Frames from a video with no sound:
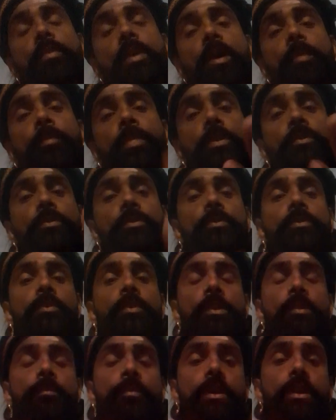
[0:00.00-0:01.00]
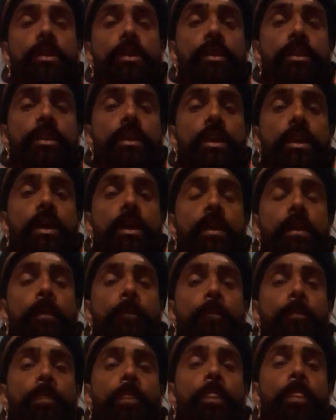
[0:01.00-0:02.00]
वहाँ पर उनको अर्पण कर देना
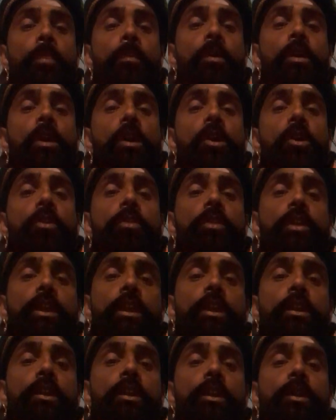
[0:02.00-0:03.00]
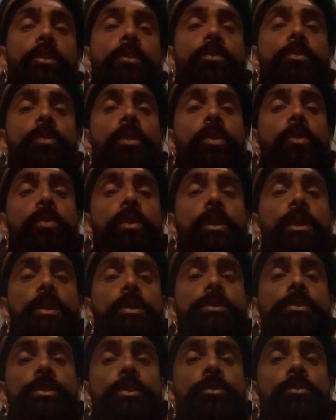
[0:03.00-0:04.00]
है और एक लड्डू और
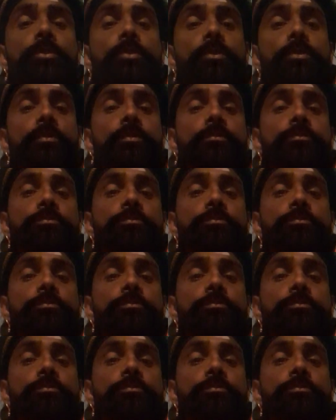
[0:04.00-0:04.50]
एक सिंदूर